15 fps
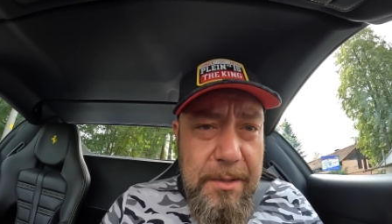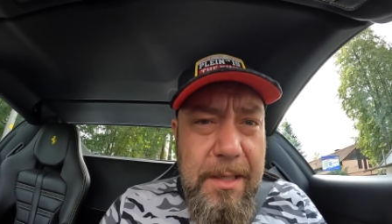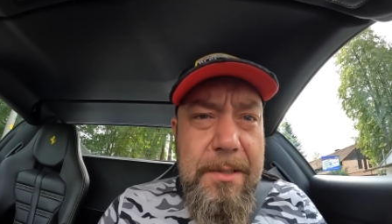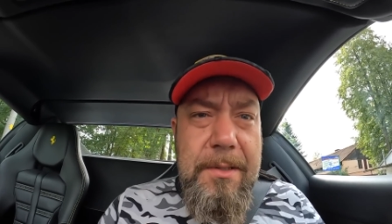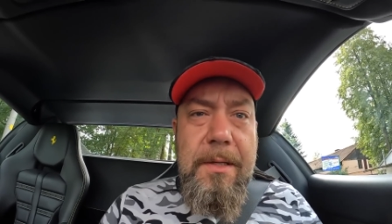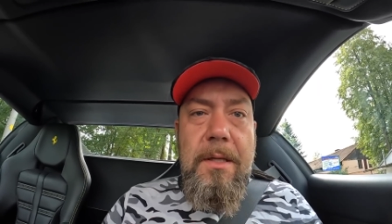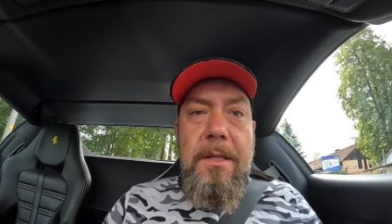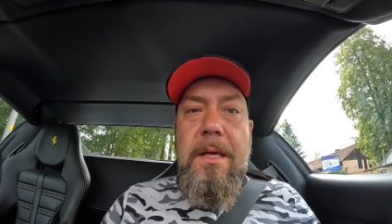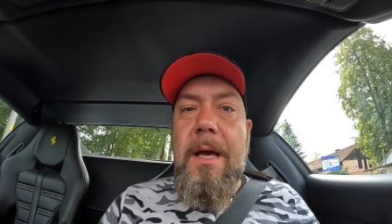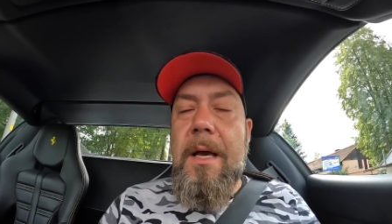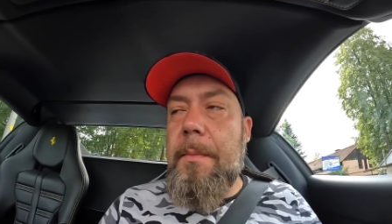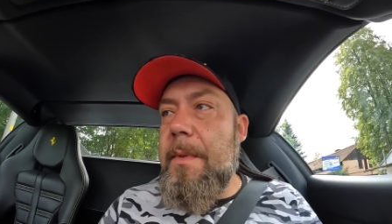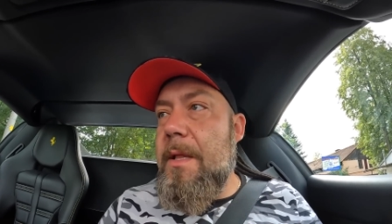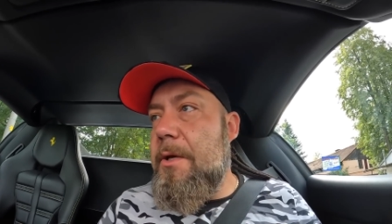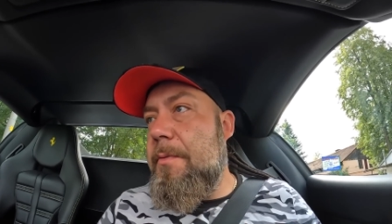grzecznie,
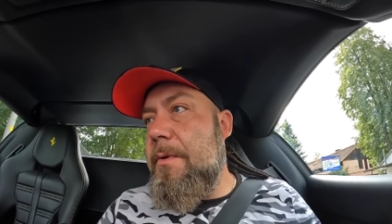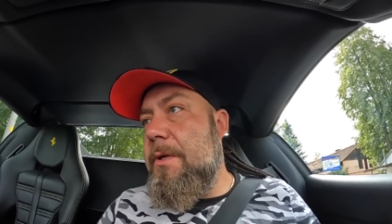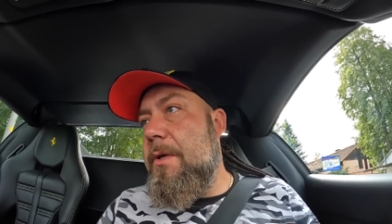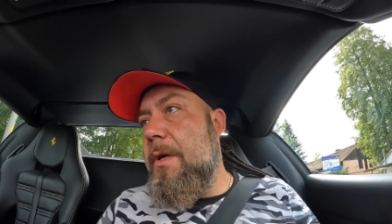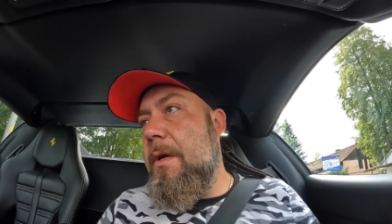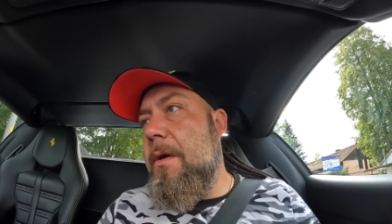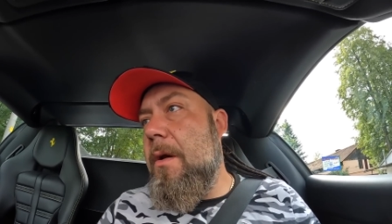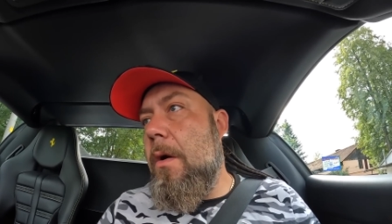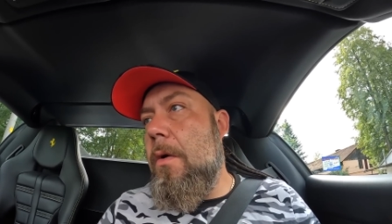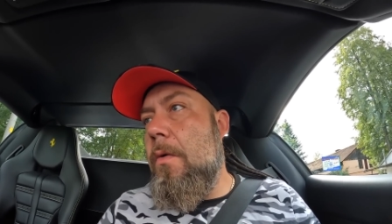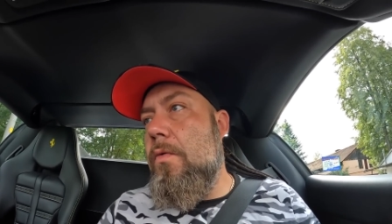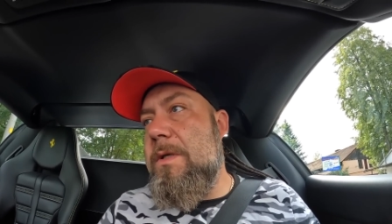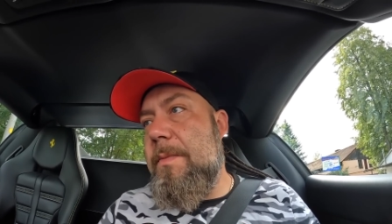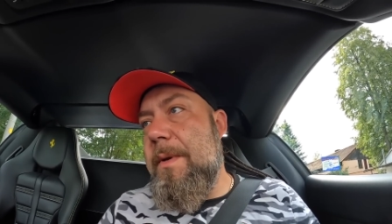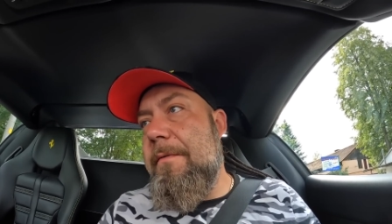tak, mieliśmy dzisiaj
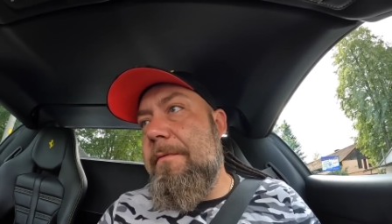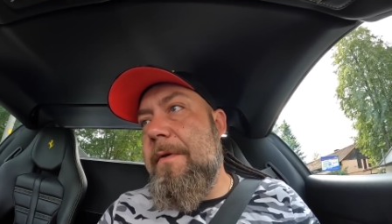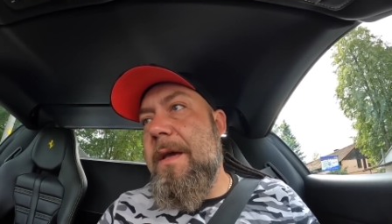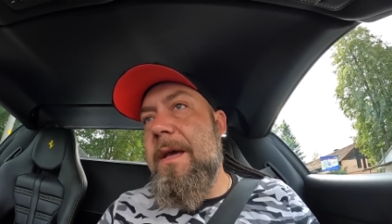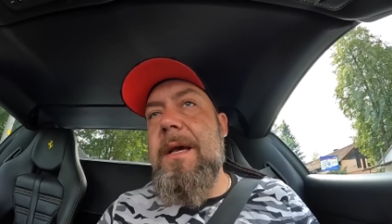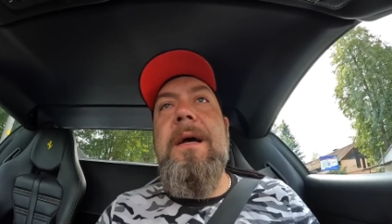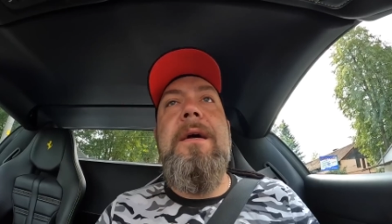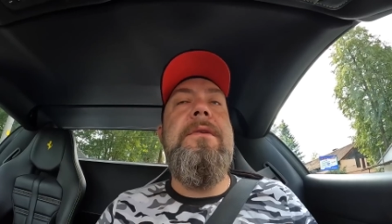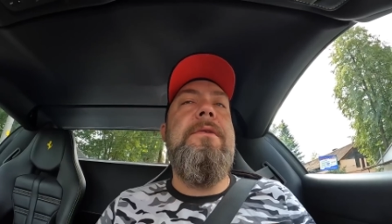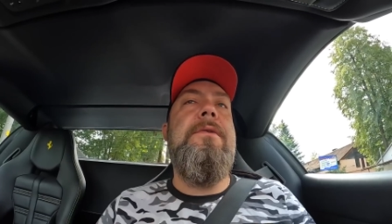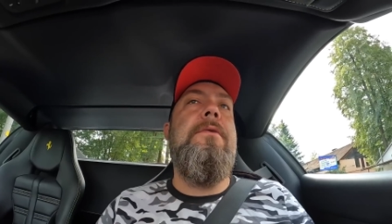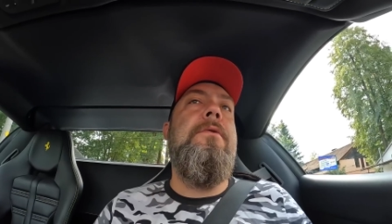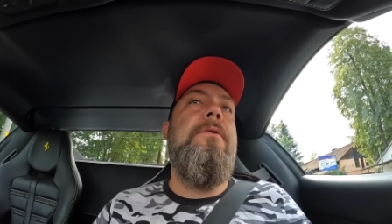o 8 wyjechać,